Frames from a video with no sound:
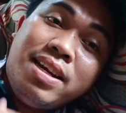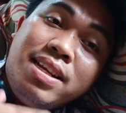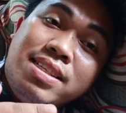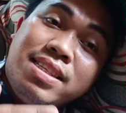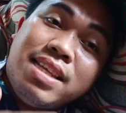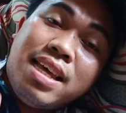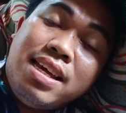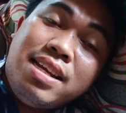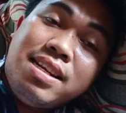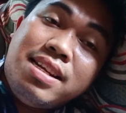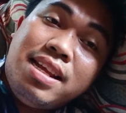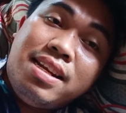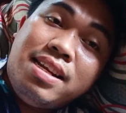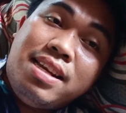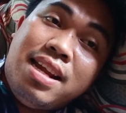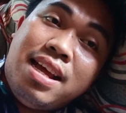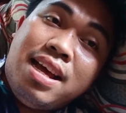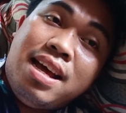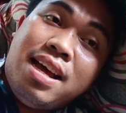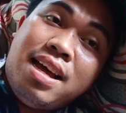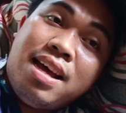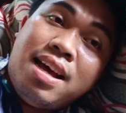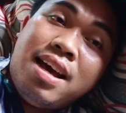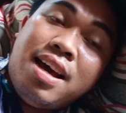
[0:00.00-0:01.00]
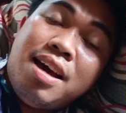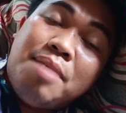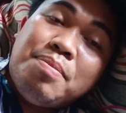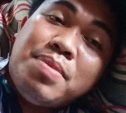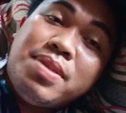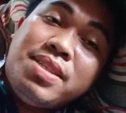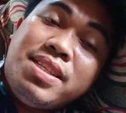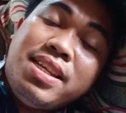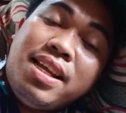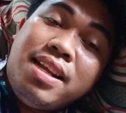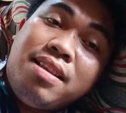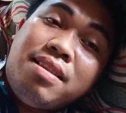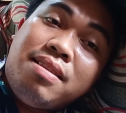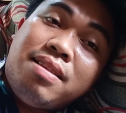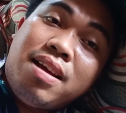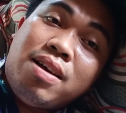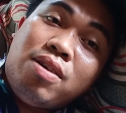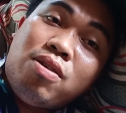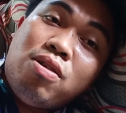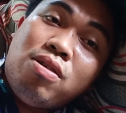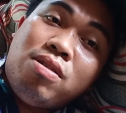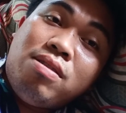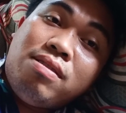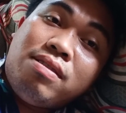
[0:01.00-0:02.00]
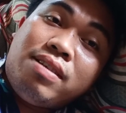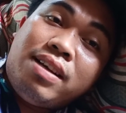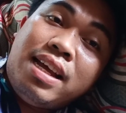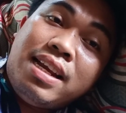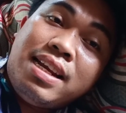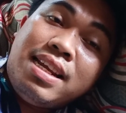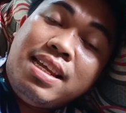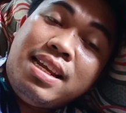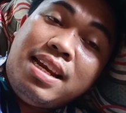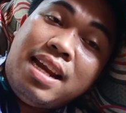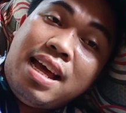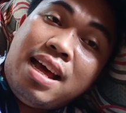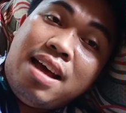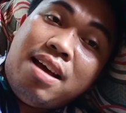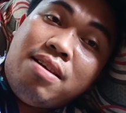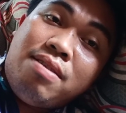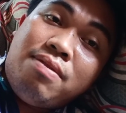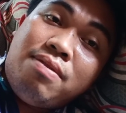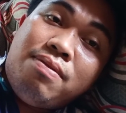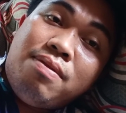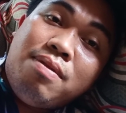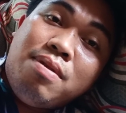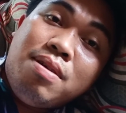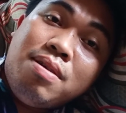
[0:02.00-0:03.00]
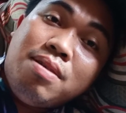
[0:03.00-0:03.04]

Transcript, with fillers: decided na absent ako kanina